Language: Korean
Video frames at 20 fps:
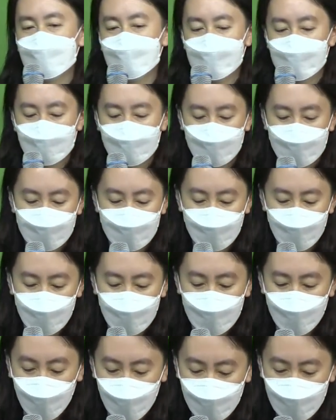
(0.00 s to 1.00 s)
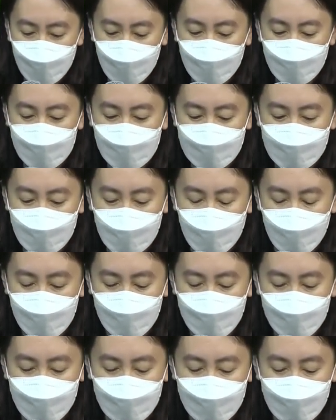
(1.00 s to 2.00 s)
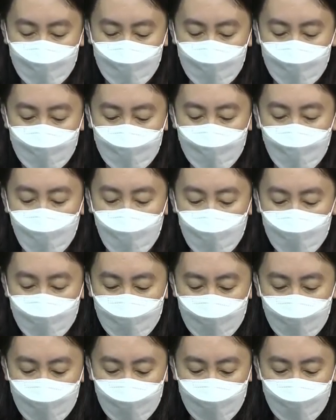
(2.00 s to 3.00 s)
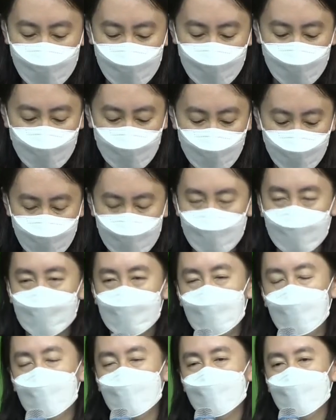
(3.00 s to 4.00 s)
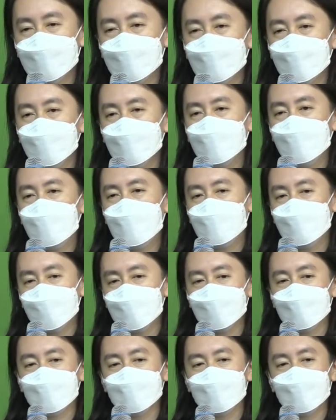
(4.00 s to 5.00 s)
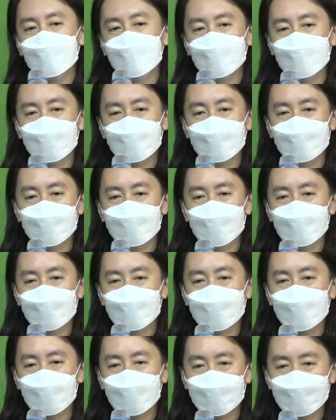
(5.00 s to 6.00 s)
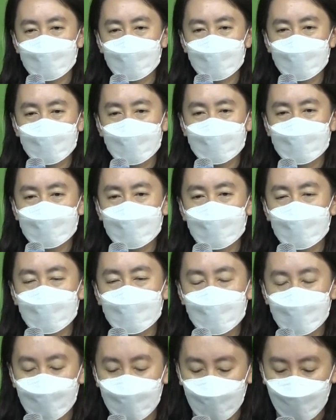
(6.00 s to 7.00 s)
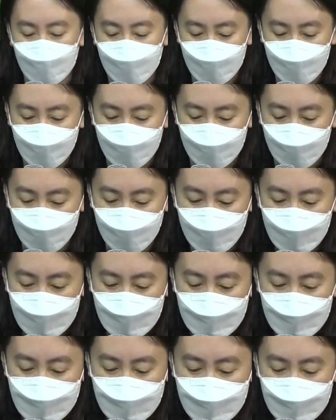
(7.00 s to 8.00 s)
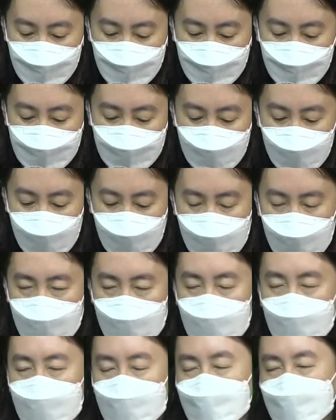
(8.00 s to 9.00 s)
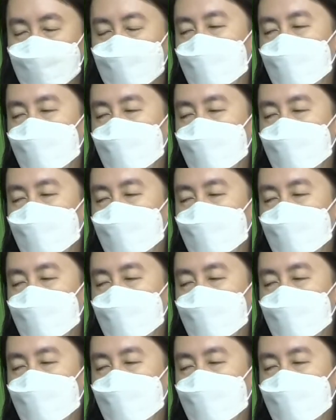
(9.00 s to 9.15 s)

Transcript: 그래서 몸이 힘든 사람들, 마음이 힘든 사람들, 몸이 아프고 어렵고 걱정되는 사람들 모두 다 주